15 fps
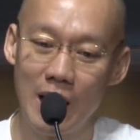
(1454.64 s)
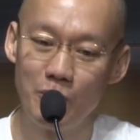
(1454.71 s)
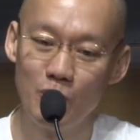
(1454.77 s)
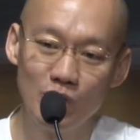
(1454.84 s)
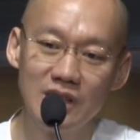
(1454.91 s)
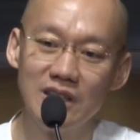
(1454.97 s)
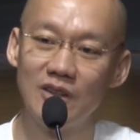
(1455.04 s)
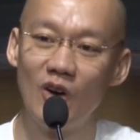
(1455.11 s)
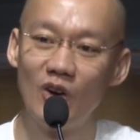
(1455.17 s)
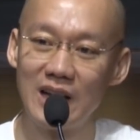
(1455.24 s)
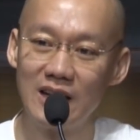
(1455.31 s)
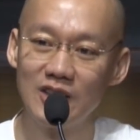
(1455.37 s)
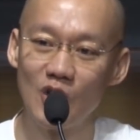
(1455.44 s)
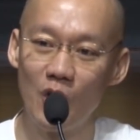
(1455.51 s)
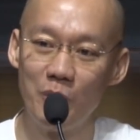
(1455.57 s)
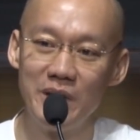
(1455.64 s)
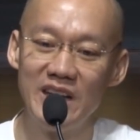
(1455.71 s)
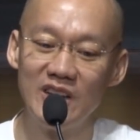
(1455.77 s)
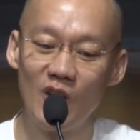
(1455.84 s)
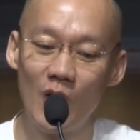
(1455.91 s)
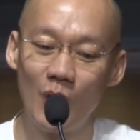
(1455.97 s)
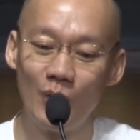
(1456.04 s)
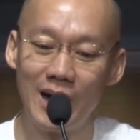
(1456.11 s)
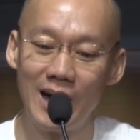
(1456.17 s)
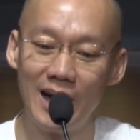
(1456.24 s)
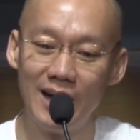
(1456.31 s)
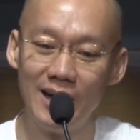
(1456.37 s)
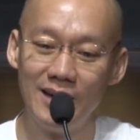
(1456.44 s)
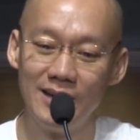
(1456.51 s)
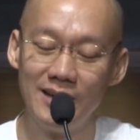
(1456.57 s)
ความรู้สึกของทั้งสองพี่น้องว่า
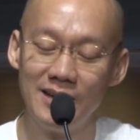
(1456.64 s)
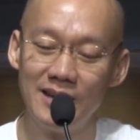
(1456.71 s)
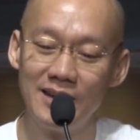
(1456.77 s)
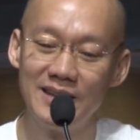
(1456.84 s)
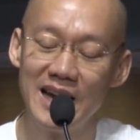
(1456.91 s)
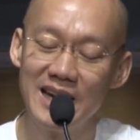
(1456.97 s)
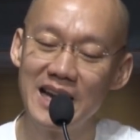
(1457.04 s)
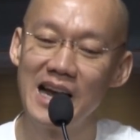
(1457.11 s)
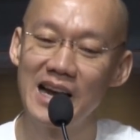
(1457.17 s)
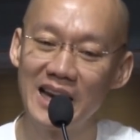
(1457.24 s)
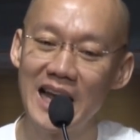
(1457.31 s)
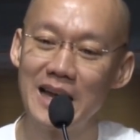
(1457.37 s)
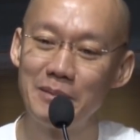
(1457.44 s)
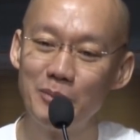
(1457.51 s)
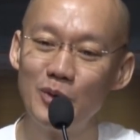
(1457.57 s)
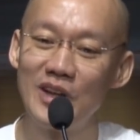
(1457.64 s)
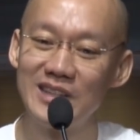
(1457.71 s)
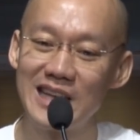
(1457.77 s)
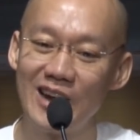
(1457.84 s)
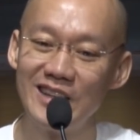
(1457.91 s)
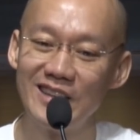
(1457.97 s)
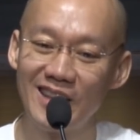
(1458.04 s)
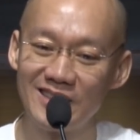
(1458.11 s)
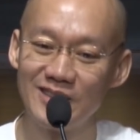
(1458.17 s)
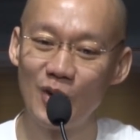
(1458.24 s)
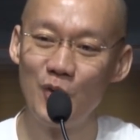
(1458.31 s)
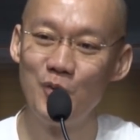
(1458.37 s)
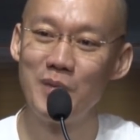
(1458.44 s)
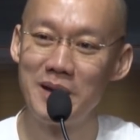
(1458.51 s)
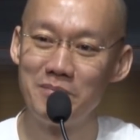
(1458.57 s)
ได้นั่งใกล้พระพุทธเจ้าที่ตรัส
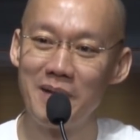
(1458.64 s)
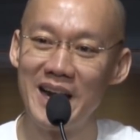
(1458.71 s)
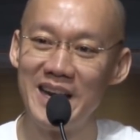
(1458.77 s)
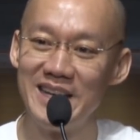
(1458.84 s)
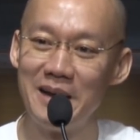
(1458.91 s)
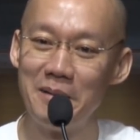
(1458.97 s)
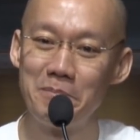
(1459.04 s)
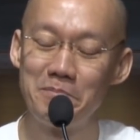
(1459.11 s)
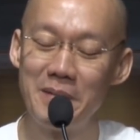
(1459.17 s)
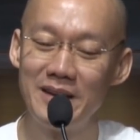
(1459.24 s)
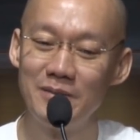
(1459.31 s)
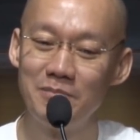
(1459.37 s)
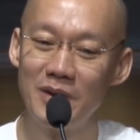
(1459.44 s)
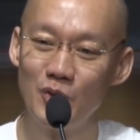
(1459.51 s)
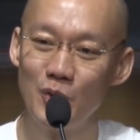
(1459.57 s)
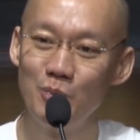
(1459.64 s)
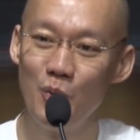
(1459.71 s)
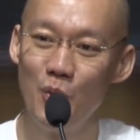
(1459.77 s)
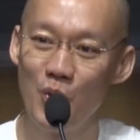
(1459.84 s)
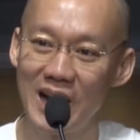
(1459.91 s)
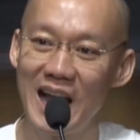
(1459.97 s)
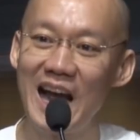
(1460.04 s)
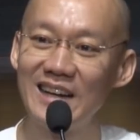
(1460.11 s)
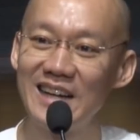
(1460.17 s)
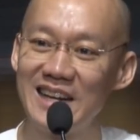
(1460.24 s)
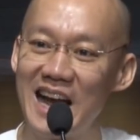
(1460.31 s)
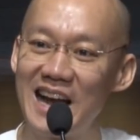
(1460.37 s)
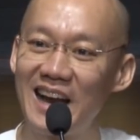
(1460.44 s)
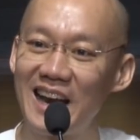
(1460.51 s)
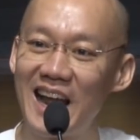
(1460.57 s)
รู้ใหม่ๆเนี่ยเป็นมนุษย์ผู้แรกได้
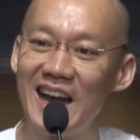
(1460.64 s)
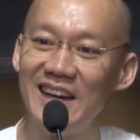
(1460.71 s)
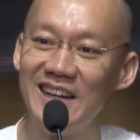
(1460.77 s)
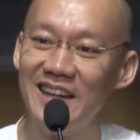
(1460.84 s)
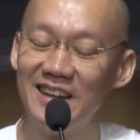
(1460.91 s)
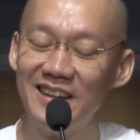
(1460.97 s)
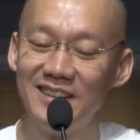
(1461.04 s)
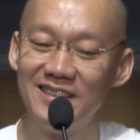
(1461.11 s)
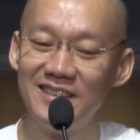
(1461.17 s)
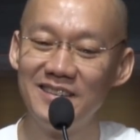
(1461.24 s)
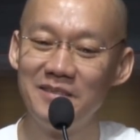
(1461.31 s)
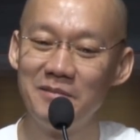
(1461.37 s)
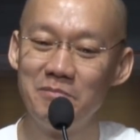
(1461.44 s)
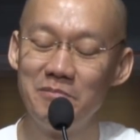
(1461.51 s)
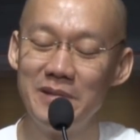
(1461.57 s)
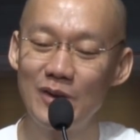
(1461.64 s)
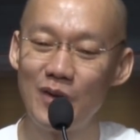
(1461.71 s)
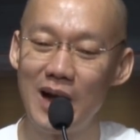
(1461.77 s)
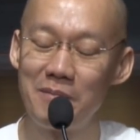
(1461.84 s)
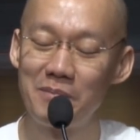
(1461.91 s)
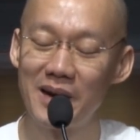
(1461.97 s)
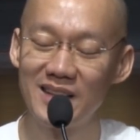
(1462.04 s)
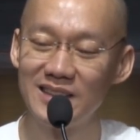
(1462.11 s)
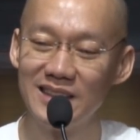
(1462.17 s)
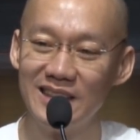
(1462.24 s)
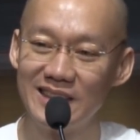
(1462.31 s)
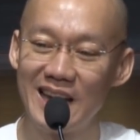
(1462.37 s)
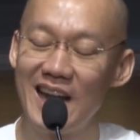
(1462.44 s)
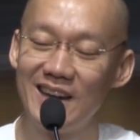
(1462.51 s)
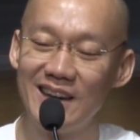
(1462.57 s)
นั่งใกล้เนี่ยมีความประเสริ
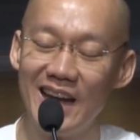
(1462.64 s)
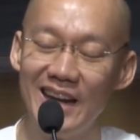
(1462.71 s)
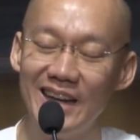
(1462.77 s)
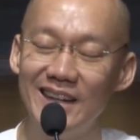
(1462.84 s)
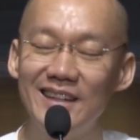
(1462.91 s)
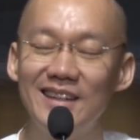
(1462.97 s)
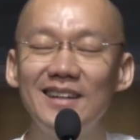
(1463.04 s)
ฐแค่ไหน